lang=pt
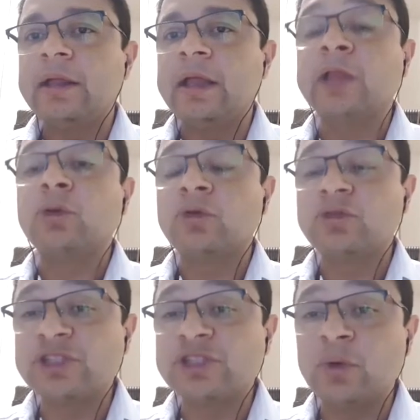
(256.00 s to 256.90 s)
eletrônico
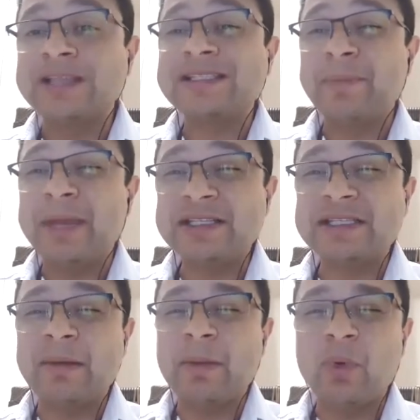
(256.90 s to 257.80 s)
de segurança também de
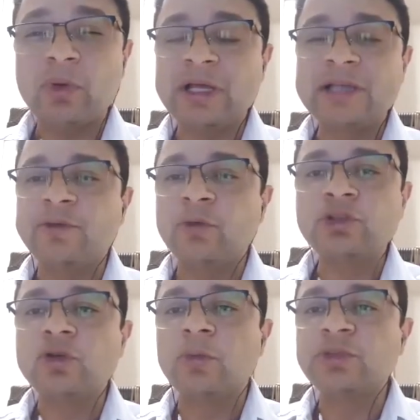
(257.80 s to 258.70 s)
extrema importância, furtos
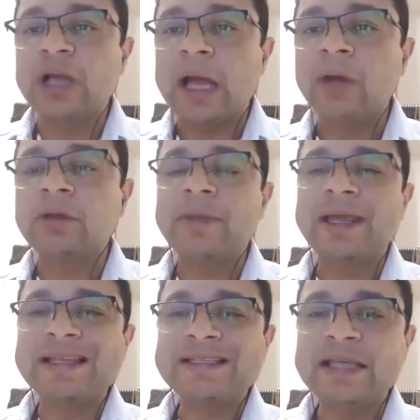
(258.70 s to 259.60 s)
e roubos de carro também
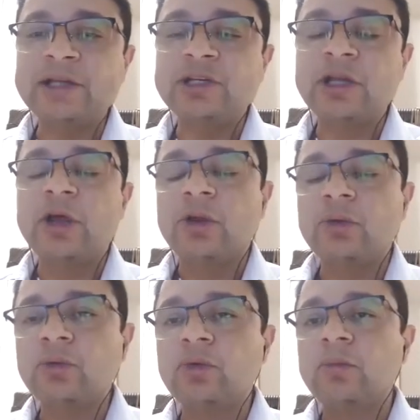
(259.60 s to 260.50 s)
crescente
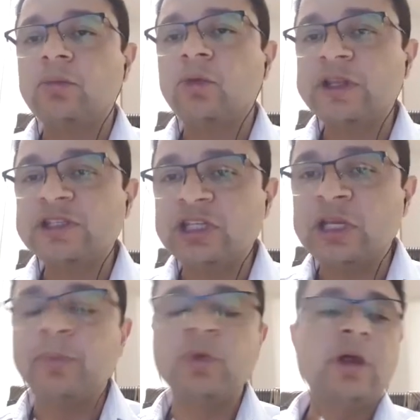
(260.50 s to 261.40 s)
no
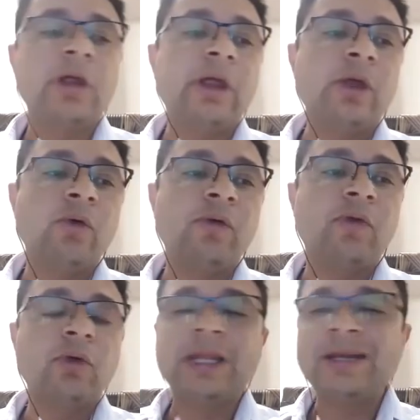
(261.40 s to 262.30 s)
município. Eu
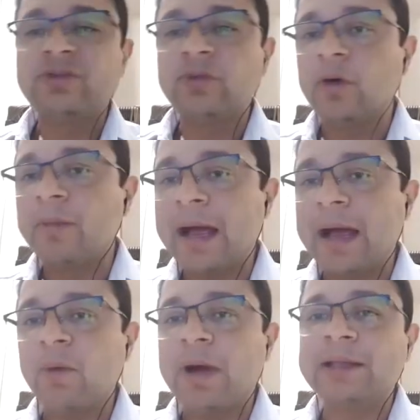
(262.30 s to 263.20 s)
vou transformar a
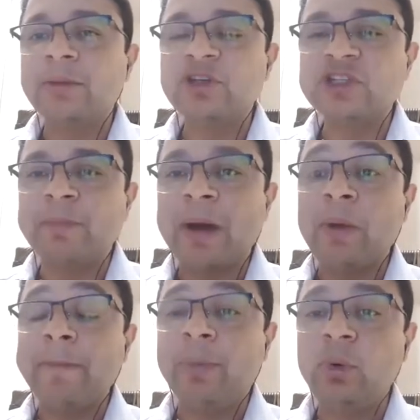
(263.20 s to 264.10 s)
Guarda Municipal
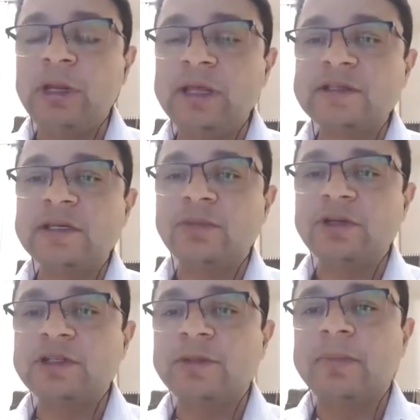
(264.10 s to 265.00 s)
em Polícia
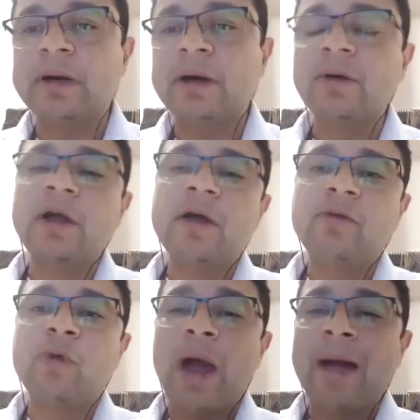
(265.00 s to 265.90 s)
Municipal,
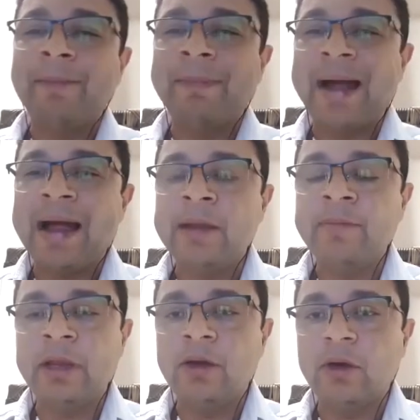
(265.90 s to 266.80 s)
vou armar
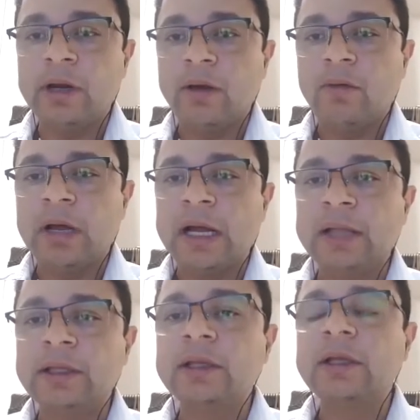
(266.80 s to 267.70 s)
melhor a
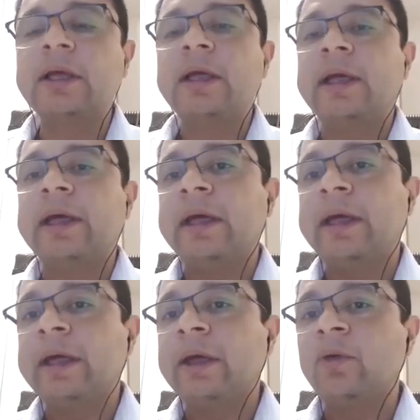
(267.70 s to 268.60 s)
Guarda,
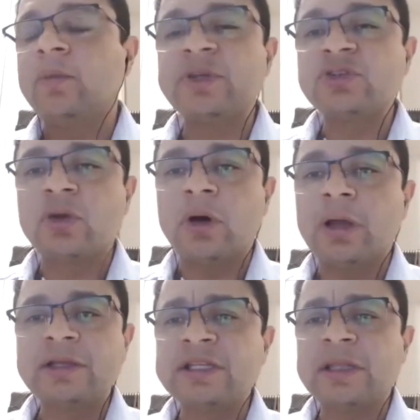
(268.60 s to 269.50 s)
é, com
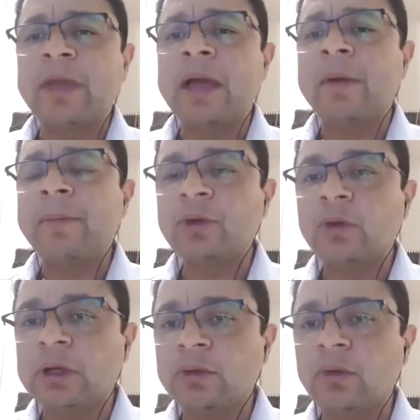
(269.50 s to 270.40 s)
pistolas e também armamento com
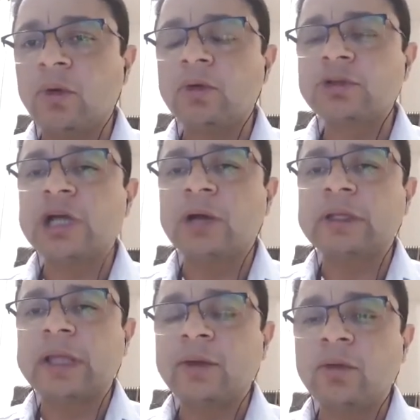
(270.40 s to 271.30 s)
cano longo de alta
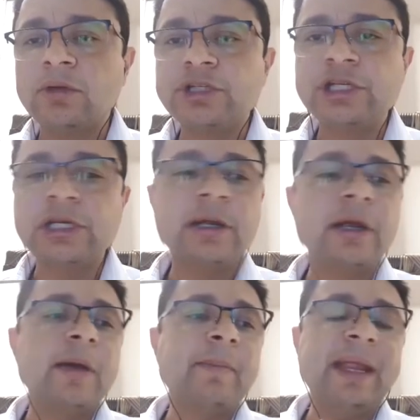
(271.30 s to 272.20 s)
tecnologia,
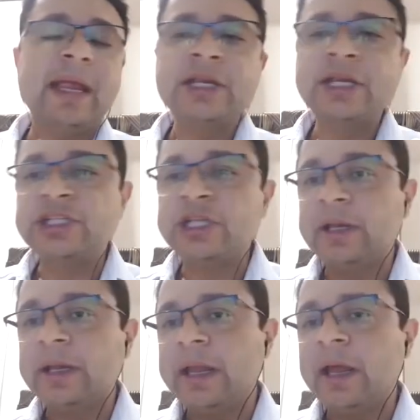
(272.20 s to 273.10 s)
para que a gente
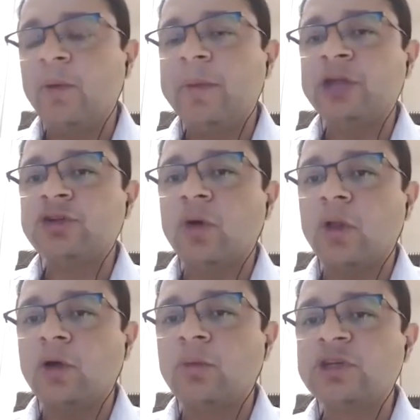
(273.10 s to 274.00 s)
realmente
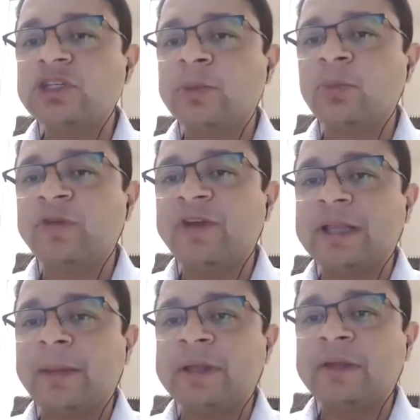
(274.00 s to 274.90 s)
coloque o município no
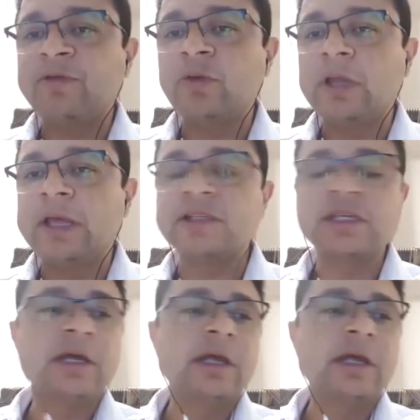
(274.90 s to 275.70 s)
enfrentamento da violência.